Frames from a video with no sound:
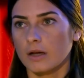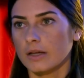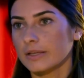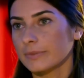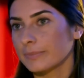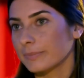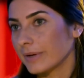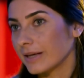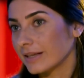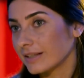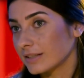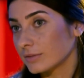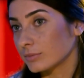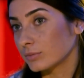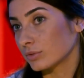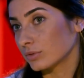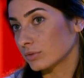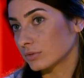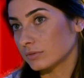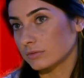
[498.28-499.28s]
Hani
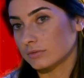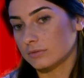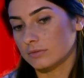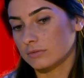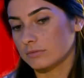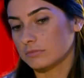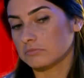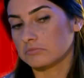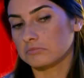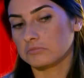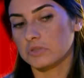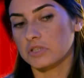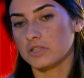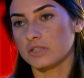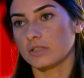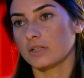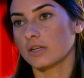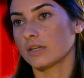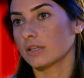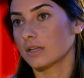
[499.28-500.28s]
belki bugün
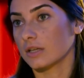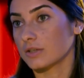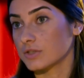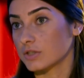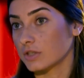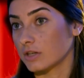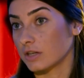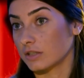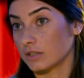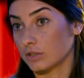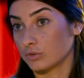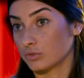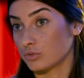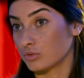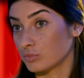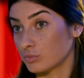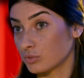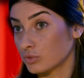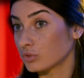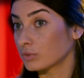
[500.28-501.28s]
işten erken çıkar diye
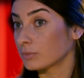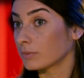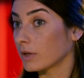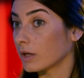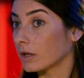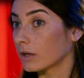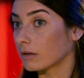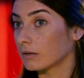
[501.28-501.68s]
düşünmüştüm de.